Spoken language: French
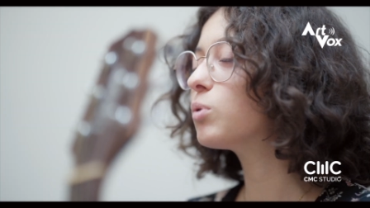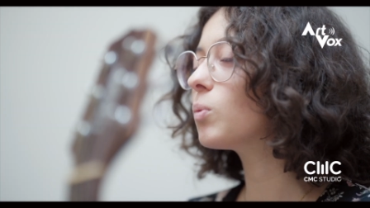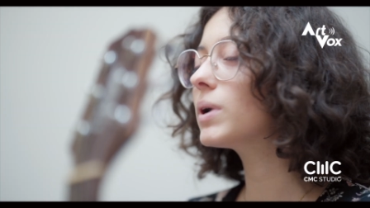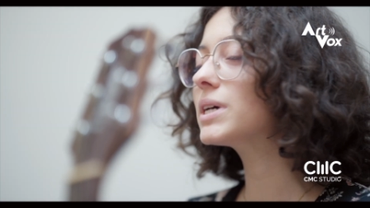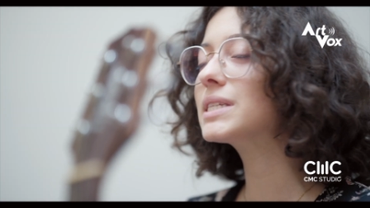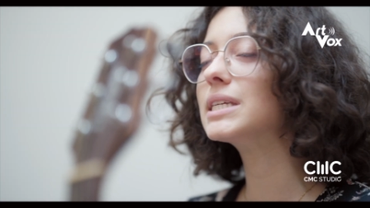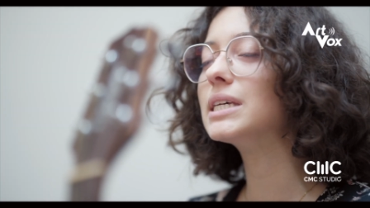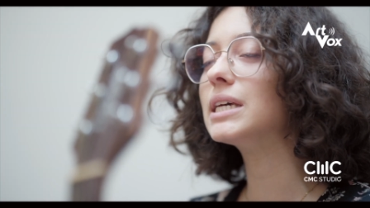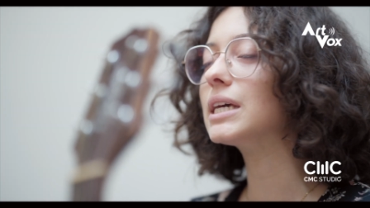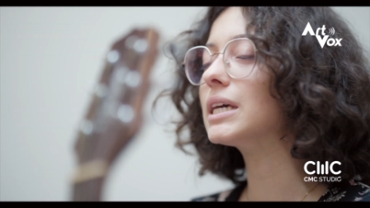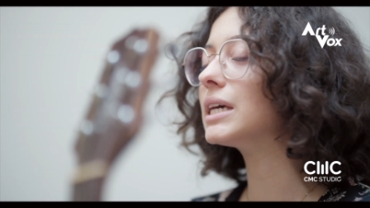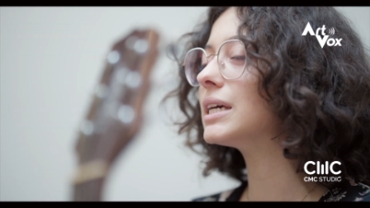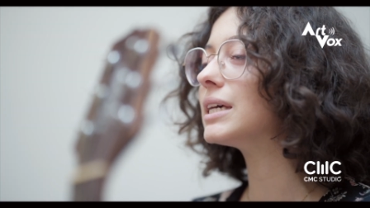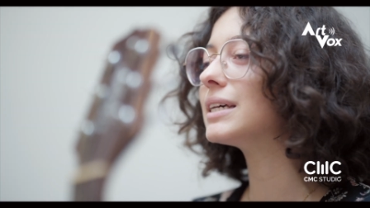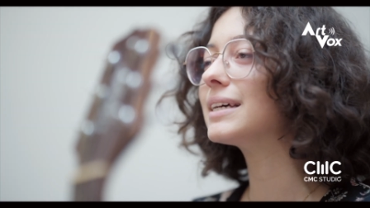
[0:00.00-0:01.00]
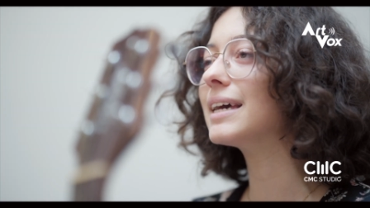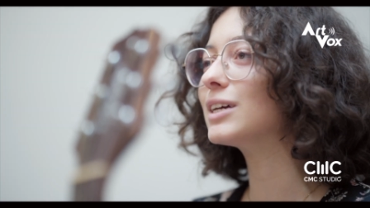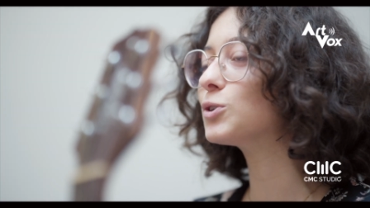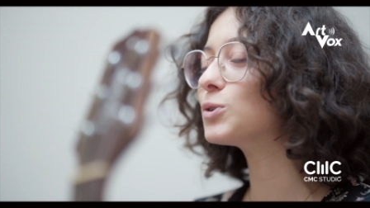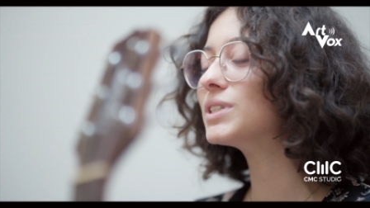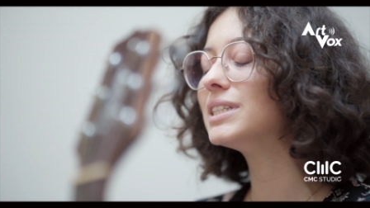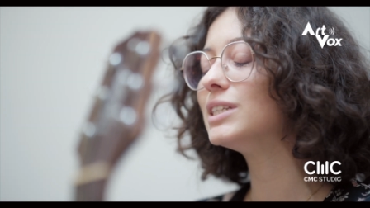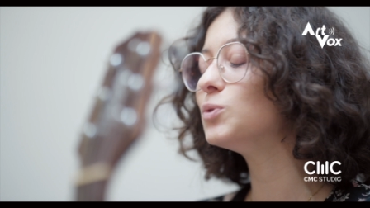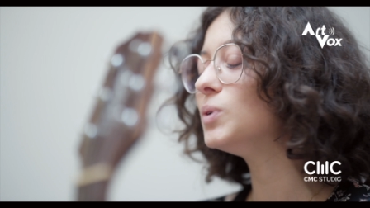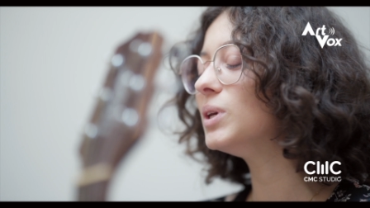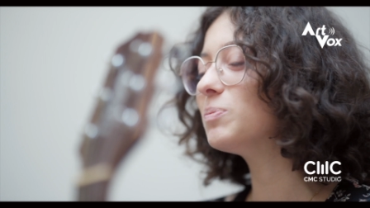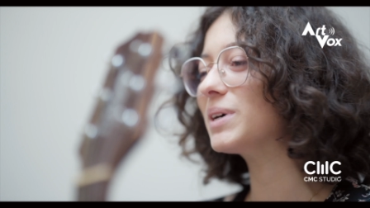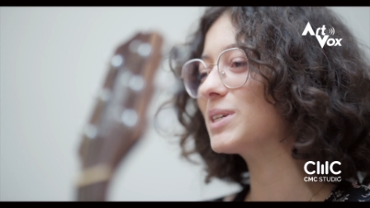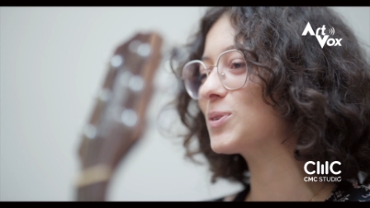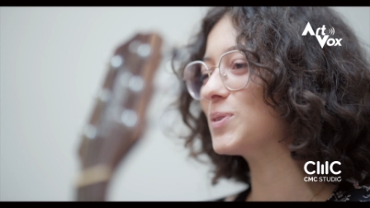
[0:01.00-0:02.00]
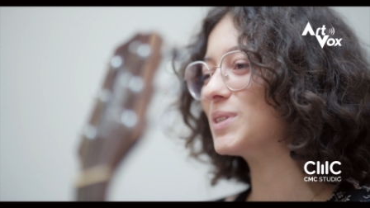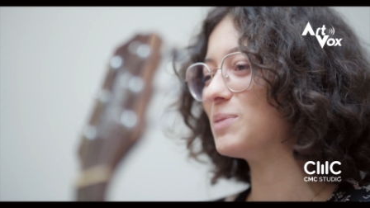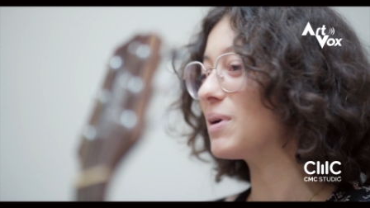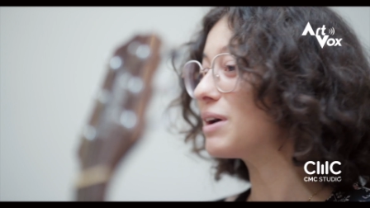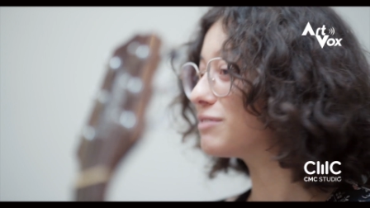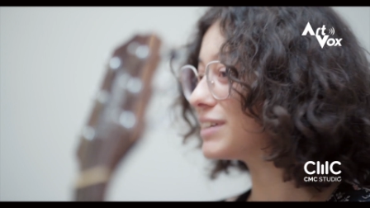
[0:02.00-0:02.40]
Pour moi, c'est quelque chose d'inouï parce que c'est pas